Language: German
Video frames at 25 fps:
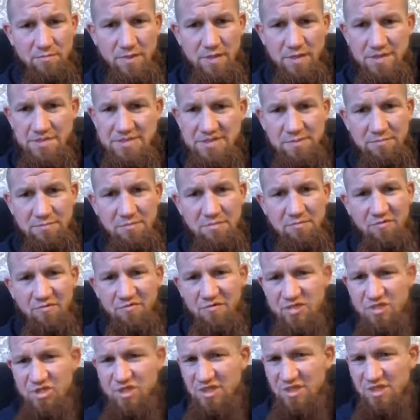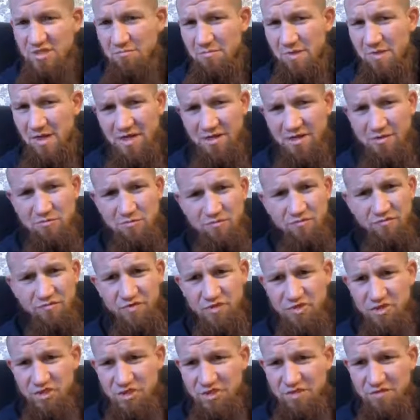Ja, es gibt immer verschiedene Meinungen,
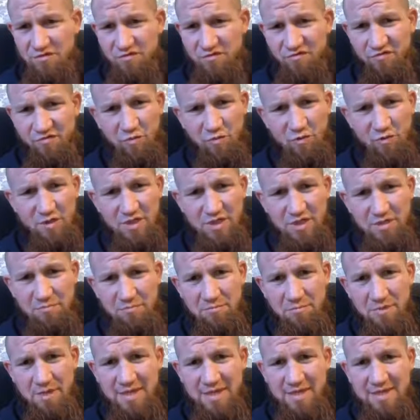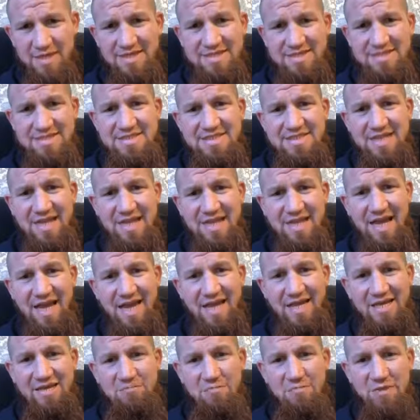verschiedene Vorlieben. Es ist ja
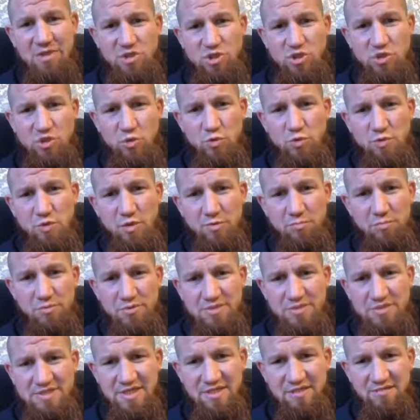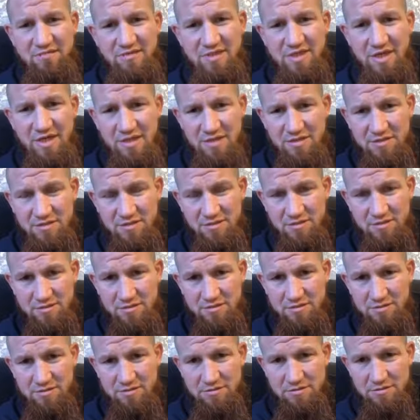kein Mensch 100% wie der andere.
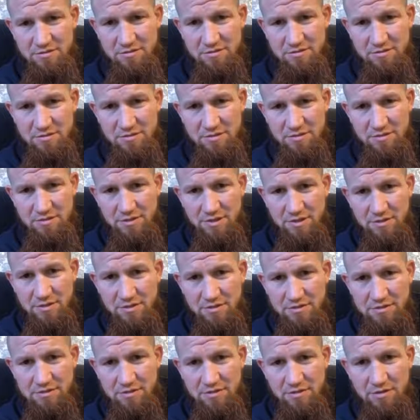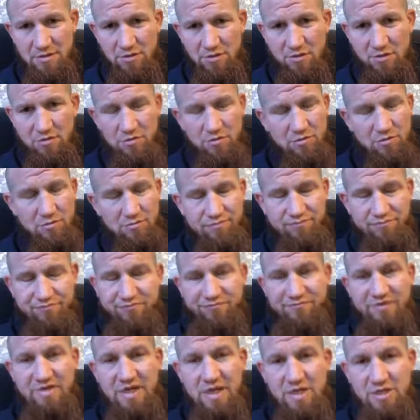Ja?
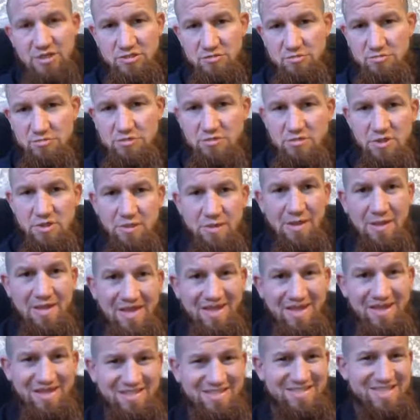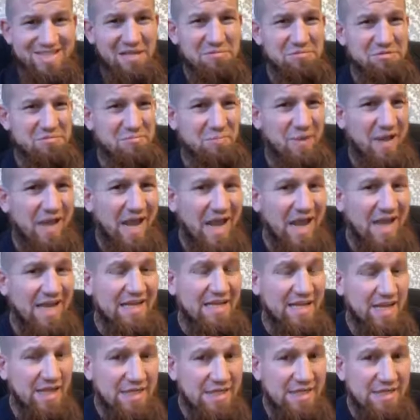Vielleicht unter, selbst bei
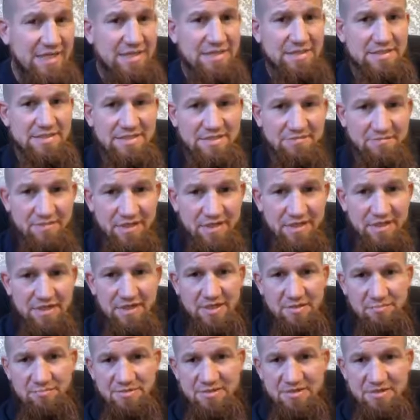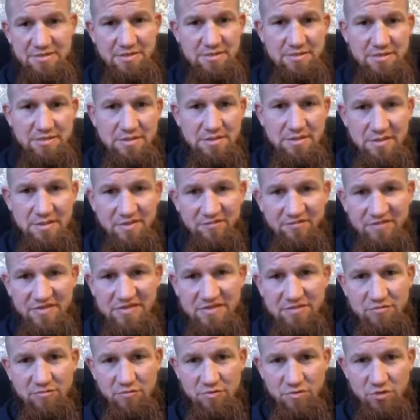eineigigen Zwillingen gibt es
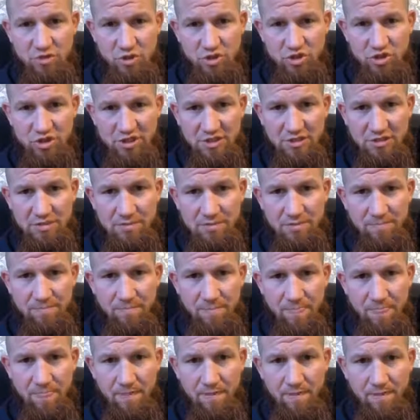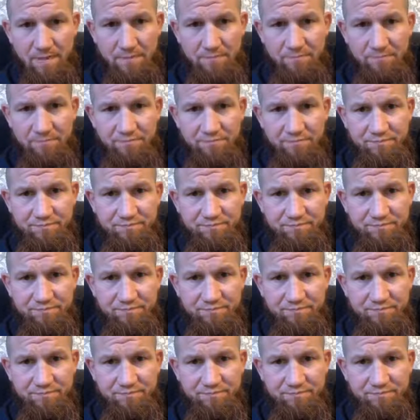gewisse Unterschiede. Ja?